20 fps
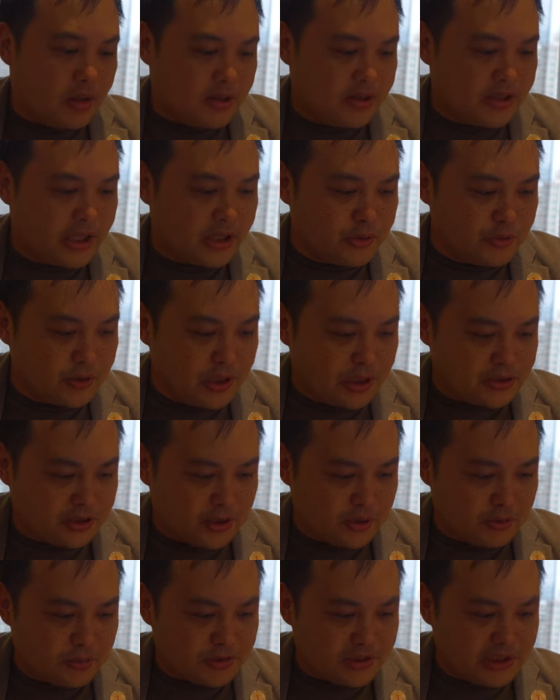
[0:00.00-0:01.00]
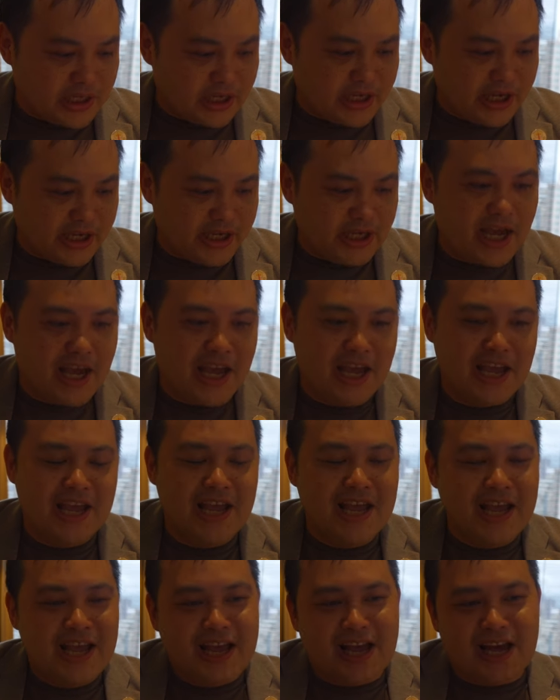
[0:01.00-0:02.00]
なんとなくね、おぼつかない
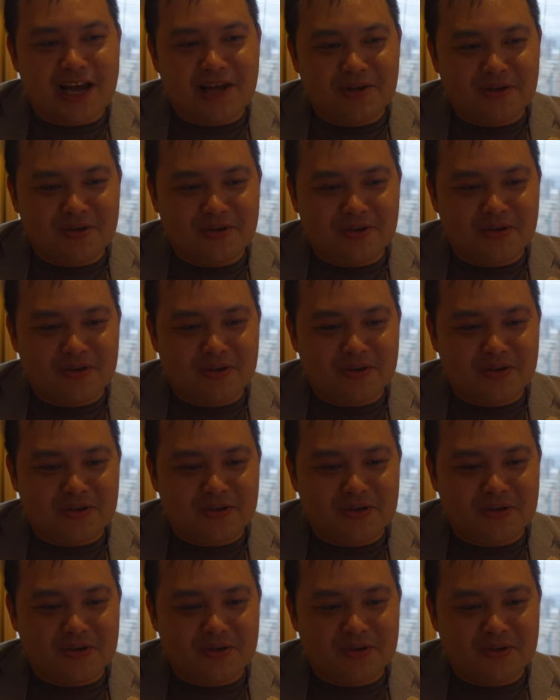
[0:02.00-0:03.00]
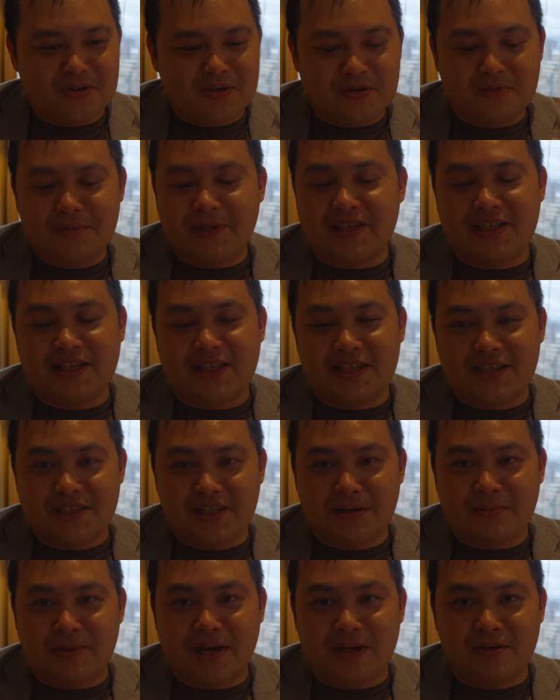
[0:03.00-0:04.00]
あの言葉でです
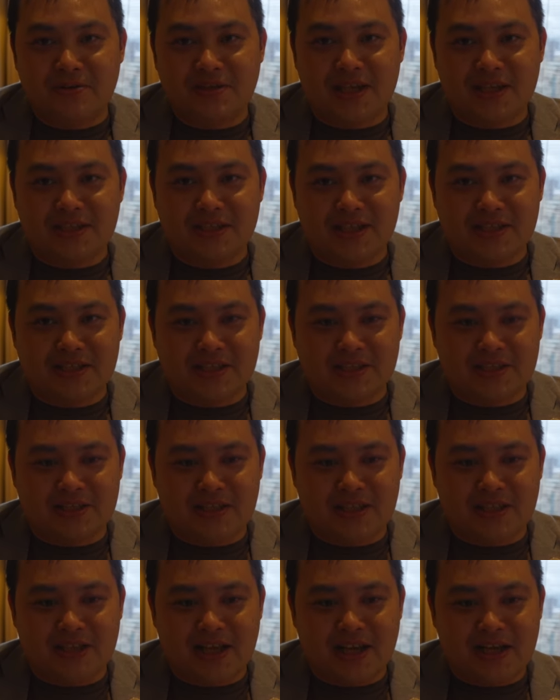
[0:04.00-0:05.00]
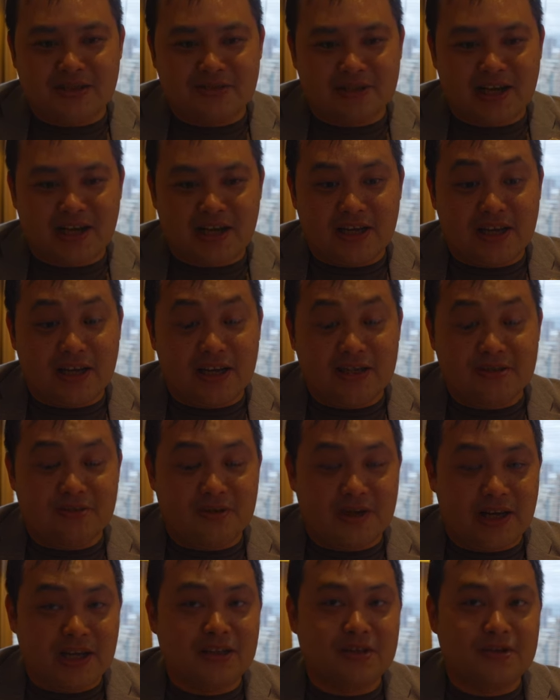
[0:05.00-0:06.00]
ね、まあ、ラウンジアクセスある、ある
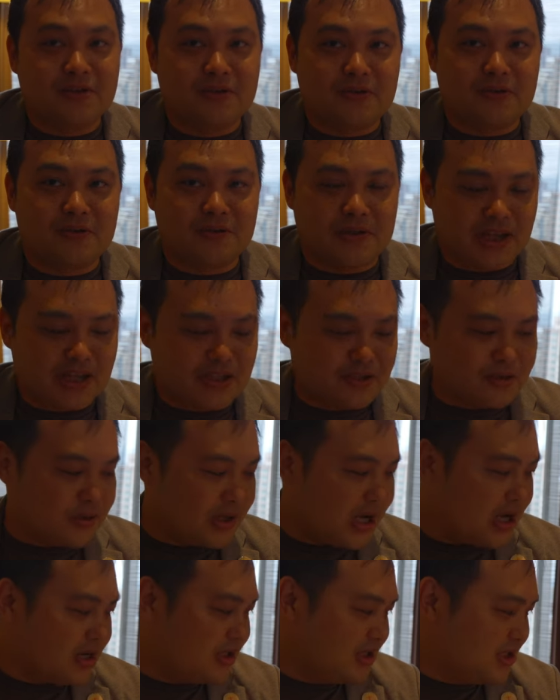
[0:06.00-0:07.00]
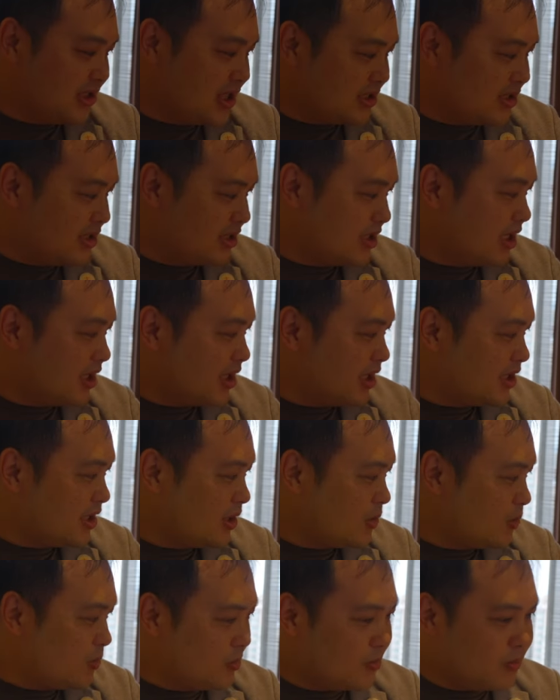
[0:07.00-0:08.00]
のかっていうことをね、ちょっと確認させていただい
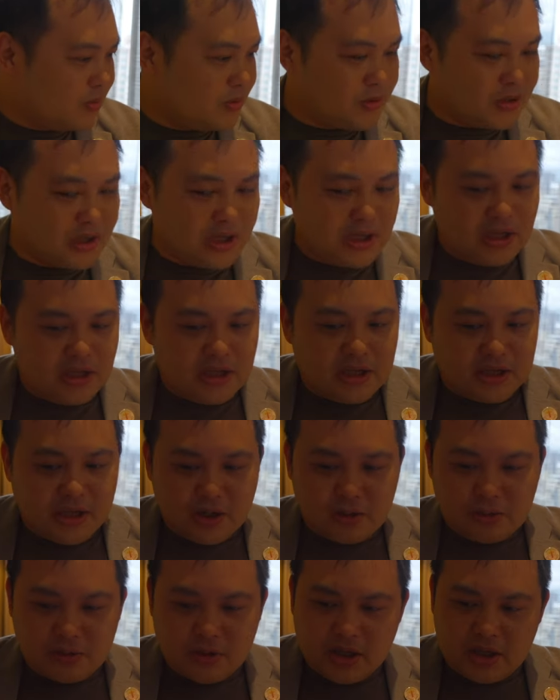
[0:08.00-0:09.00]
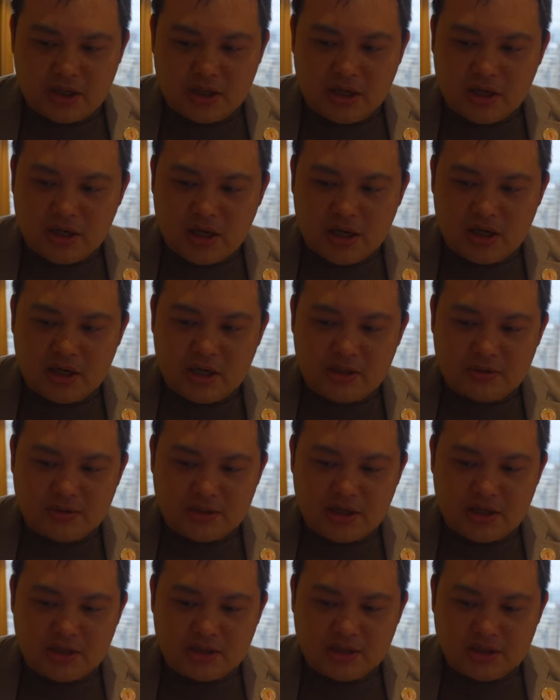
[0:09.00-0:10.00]
たところ、結構ね、年間
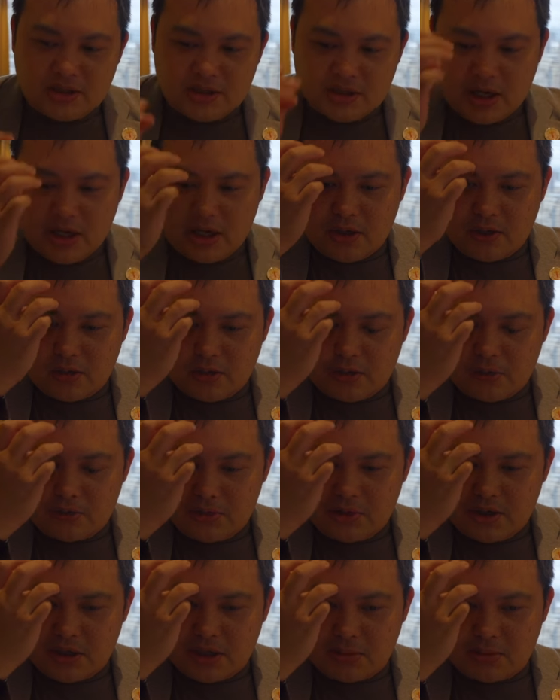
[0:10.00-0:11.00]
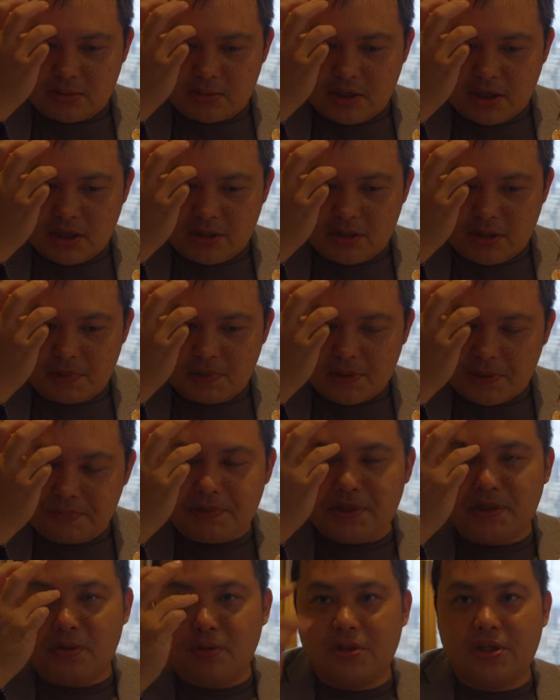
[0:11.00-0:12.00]
ラウンジアクセス券を見せても、なんかあまり
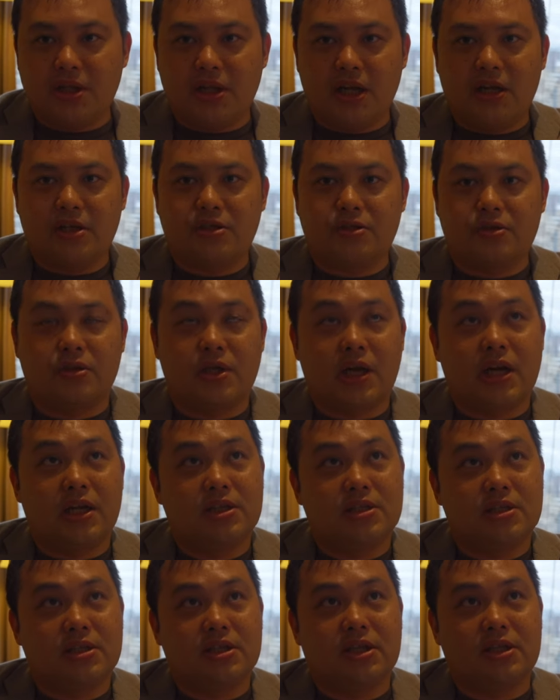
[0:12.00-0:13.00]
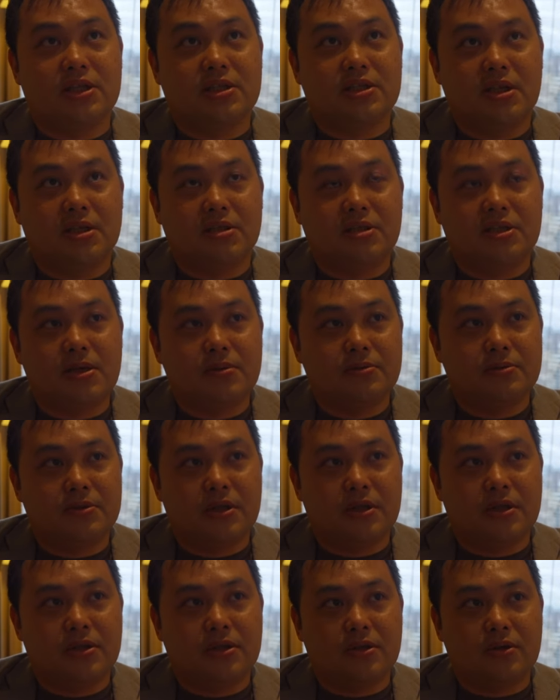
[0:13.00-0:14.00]
ピンときてない感じでですね、
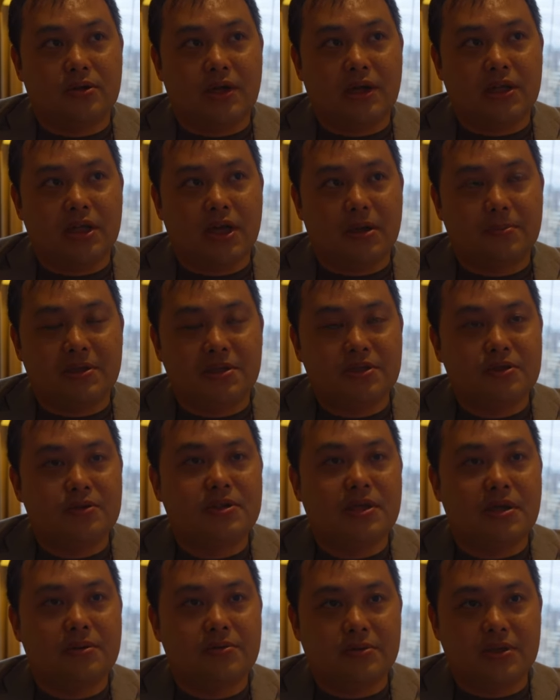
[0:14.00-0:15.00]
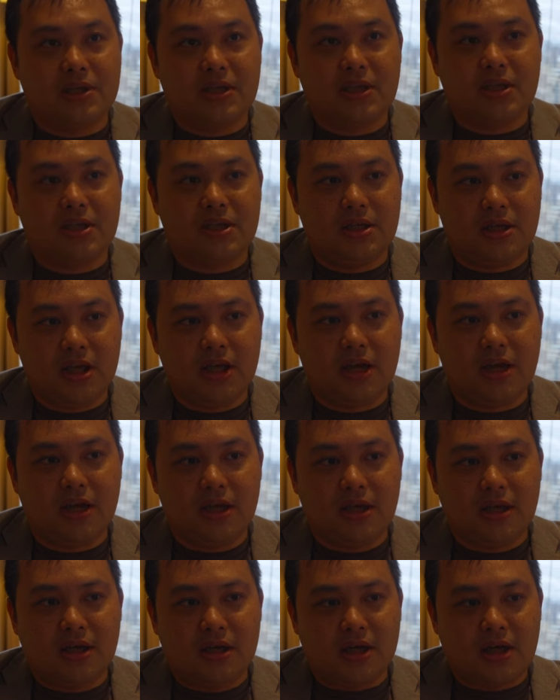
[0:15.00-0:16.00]
スタッフの方が別のスタッフに聞い
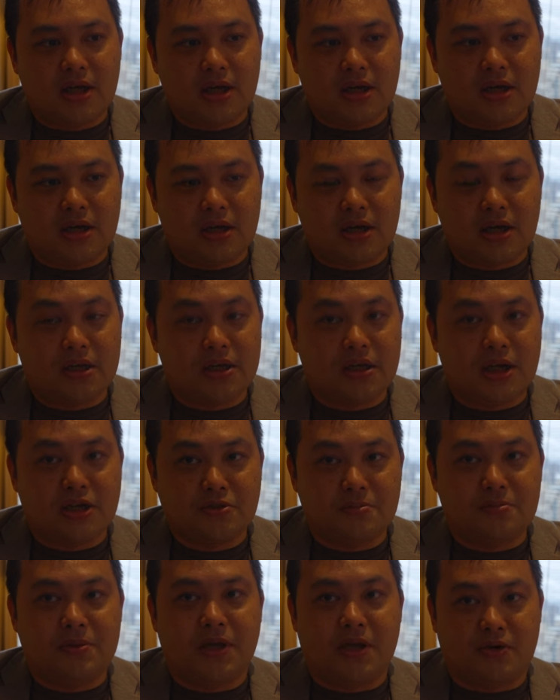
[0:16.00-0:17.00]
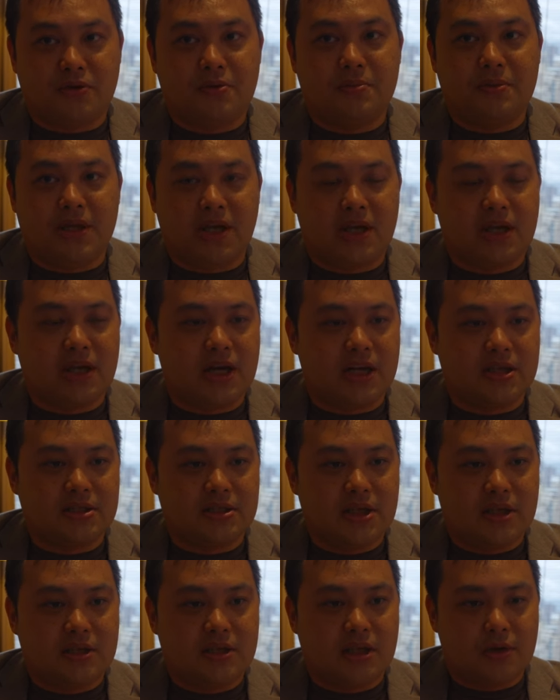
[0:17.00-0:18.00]
て、ああ、大丈夫だよ、みたいな感
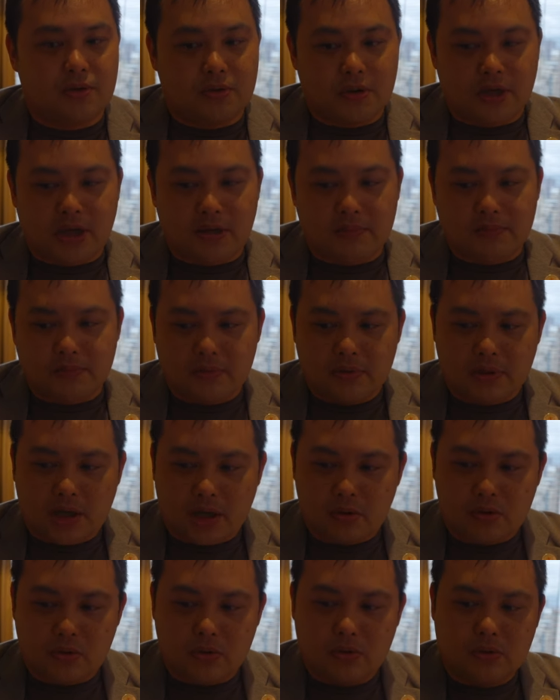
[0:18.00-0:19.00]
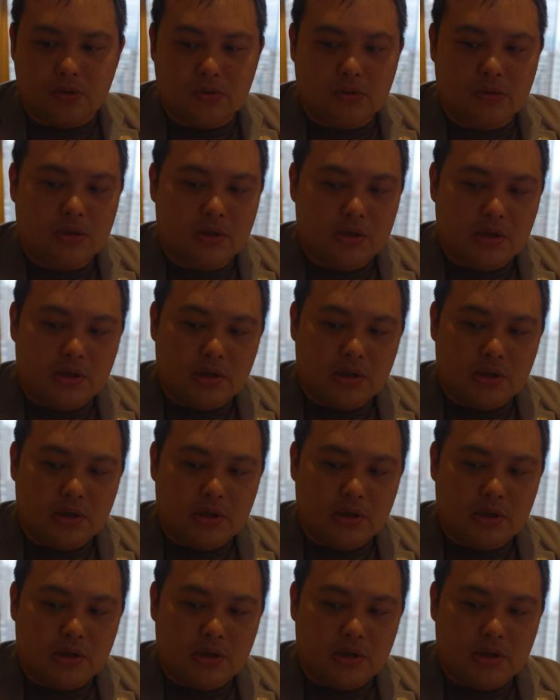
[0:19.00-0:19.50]
じだったので、あの、